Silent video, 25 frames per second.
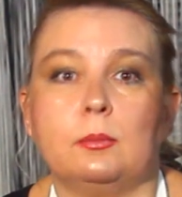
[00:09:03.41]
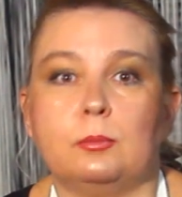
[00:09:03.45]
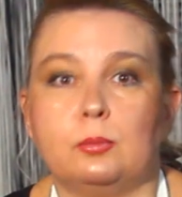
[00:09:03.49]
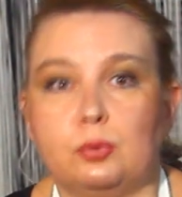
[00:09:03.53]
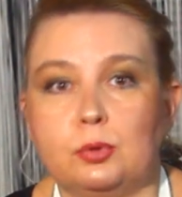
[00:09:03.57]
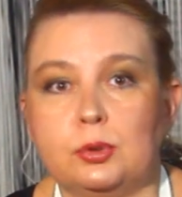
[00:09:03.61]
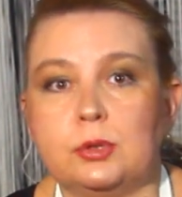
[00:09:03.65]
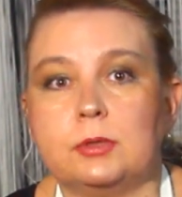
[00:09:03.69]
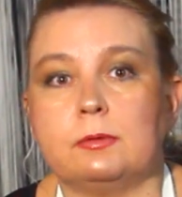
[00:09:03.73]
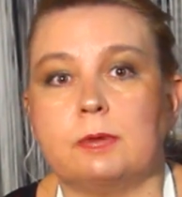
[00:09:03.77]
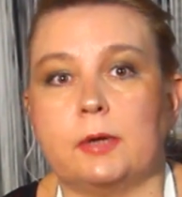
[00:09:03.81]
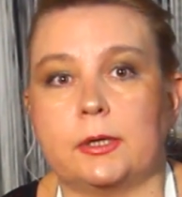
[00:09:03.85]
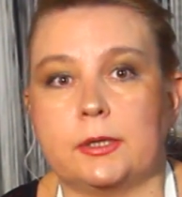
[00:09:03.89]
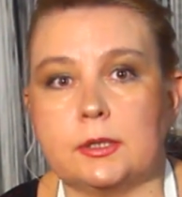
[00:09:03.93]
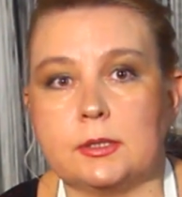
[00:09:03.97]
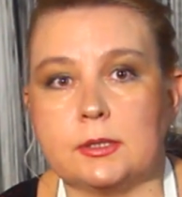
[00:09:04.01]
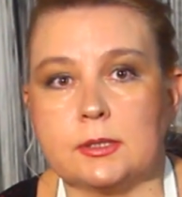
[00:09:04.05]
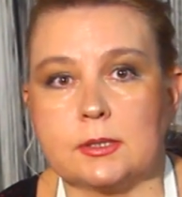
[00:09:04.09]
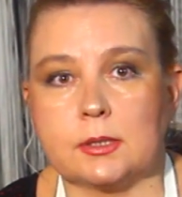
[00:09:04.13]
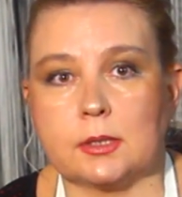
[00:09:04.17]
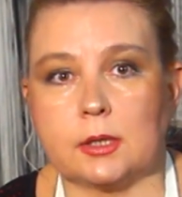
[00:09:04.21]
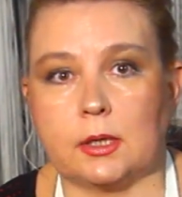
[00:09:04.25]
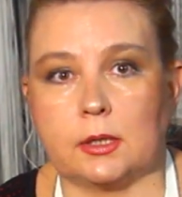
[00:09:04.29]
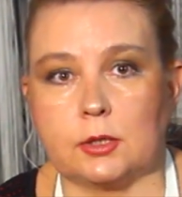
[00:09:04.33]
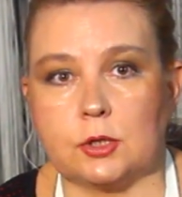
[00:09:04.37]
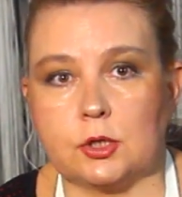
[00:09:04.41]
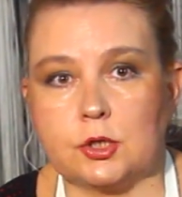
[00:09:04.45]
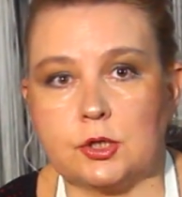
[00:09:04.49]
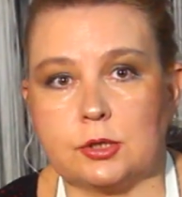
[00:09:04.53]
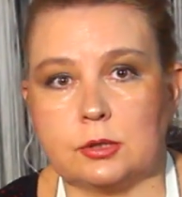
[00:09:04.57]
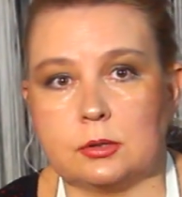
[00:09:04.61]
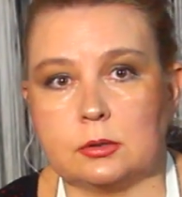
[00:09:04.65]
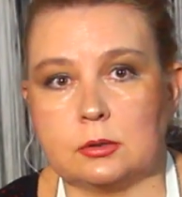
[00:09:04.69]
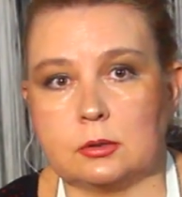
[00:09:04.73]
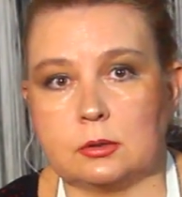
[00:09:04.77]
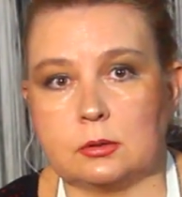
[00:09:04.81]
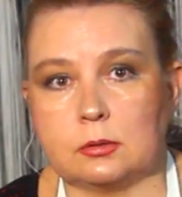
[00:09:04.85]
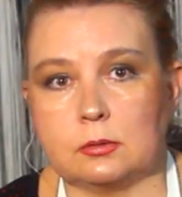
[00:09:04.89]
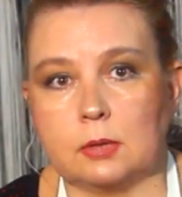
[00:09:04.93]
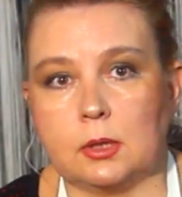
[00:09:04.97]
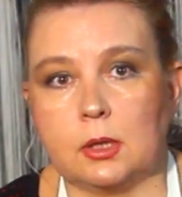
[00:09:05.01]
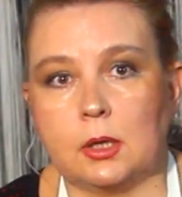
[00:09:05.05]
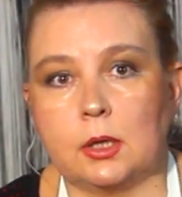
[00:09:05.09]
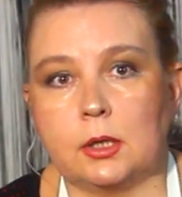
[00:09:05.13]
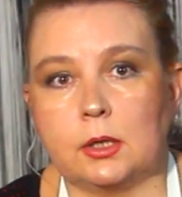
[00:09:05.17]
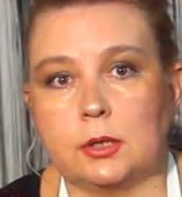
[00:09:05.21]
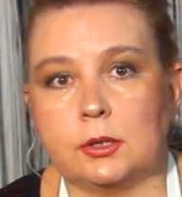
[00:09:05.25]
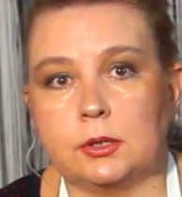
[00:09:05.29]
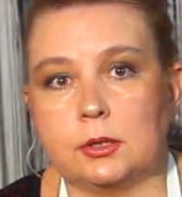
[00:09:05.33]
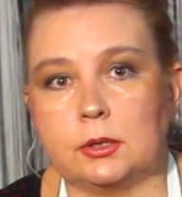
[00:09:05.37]
будет вариться, конечно,
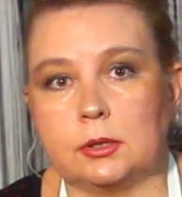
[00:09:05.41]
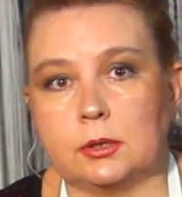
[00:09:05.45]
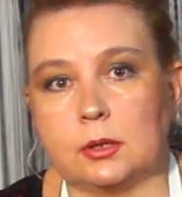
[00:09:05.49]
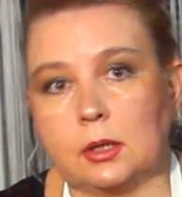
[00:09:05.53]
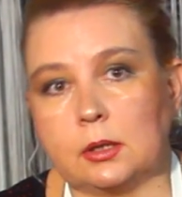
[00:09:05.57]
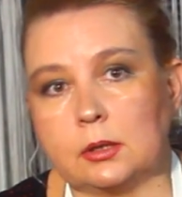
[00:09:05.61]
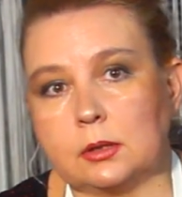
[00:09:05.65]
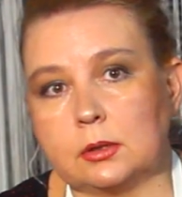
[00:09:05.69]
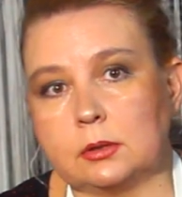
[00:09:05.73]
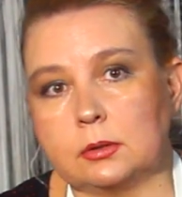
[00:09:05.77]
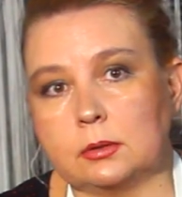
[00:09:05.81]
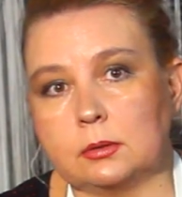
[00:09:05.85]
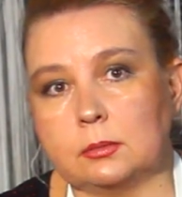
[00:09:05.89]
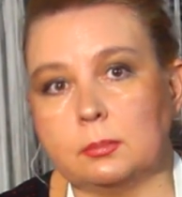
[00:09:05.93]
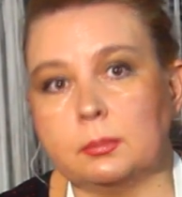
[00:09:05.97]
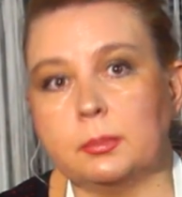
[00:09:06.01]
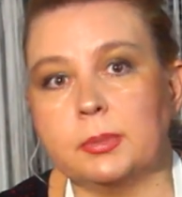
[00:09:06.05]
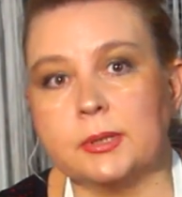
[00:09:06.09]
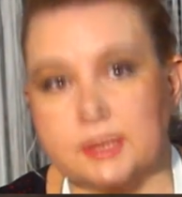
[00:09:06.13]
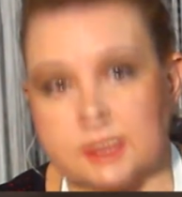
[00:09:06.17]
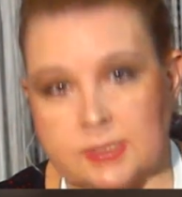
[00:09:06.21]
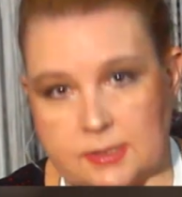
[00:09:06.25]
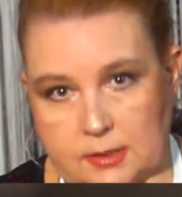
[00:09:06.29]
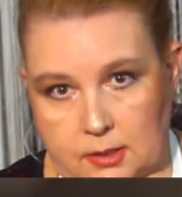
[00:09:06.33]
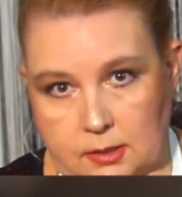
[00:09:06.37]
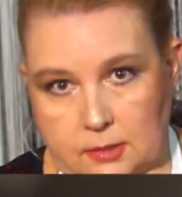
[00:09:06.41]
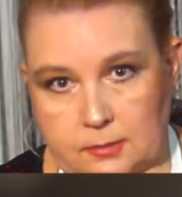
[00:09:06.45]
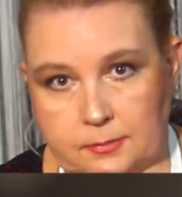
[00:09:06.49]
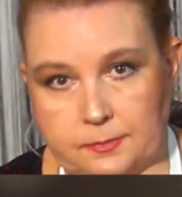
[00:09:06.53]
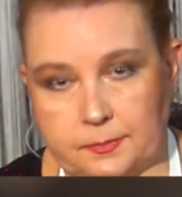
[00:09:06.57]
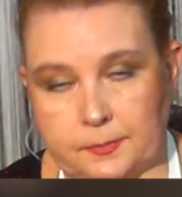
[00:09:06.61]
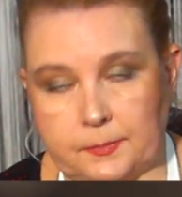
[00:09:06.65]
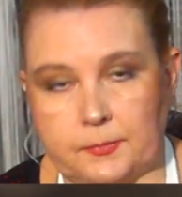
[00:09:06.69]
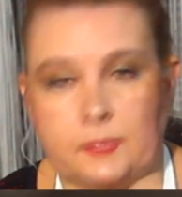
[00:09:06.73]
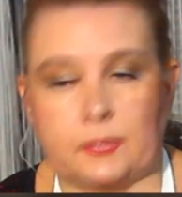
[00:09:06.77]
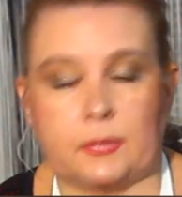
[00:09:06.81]
не так быстро.